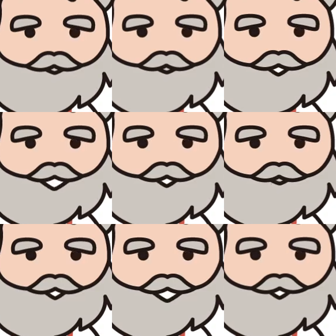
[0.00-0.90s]
その
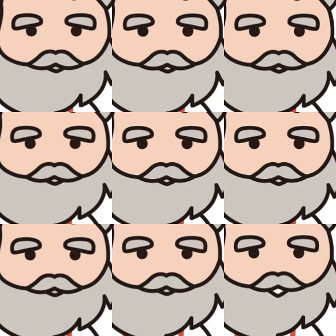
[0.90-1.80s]
他にも
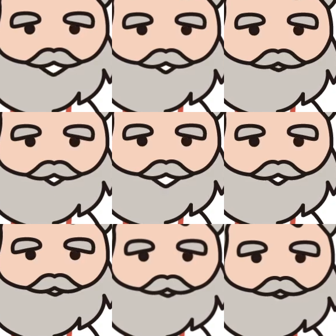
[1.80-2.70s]
樺太に
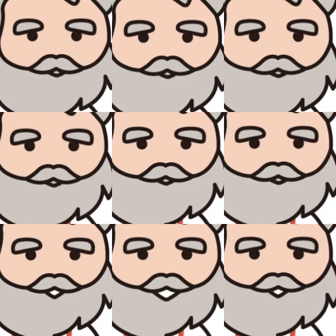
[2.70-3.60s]
は
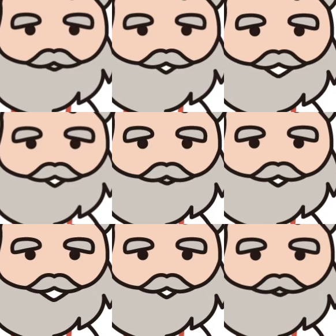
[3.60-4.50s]
山部
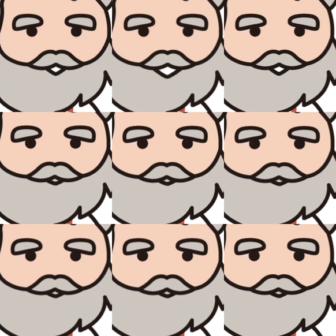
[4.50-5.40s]
康之助さん
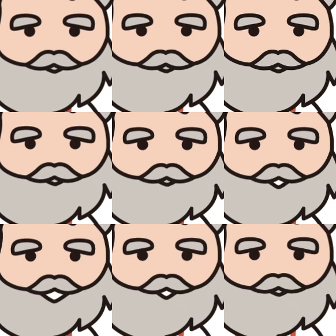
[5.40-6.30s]

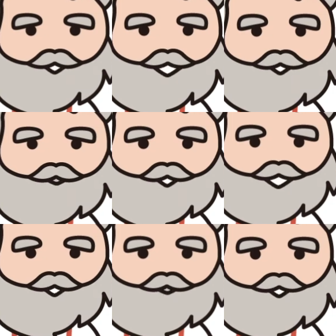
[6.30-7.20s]
道東の
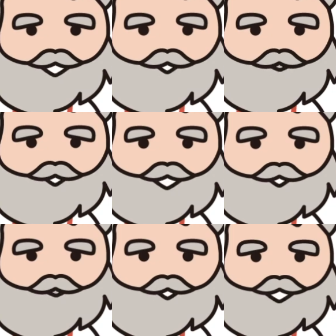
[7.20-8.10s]
白中
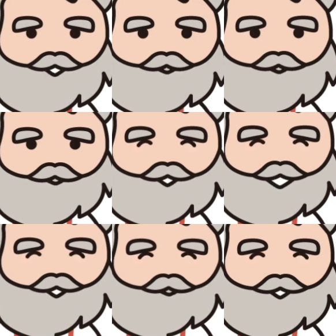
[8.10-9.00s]
町には貫
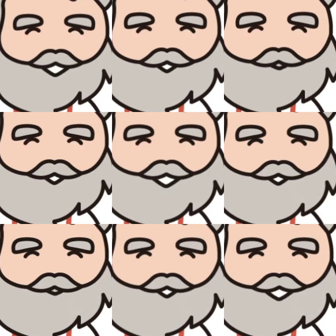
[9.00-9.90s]
塩喜
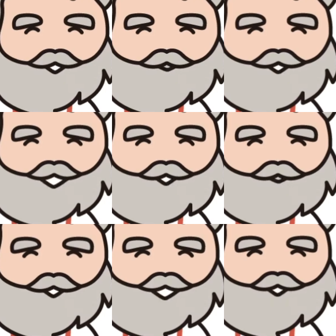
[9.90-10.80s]
蔵さんとい
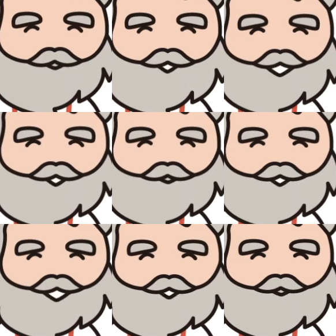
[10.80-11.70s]
う人も
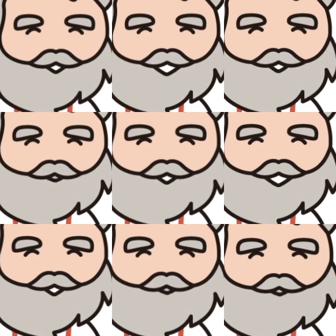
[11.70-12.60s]
活動されていま
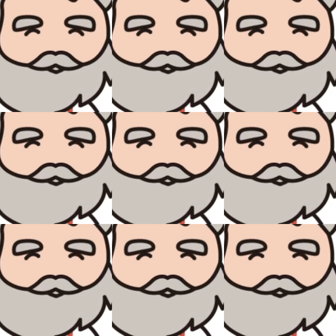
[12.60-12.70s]
した。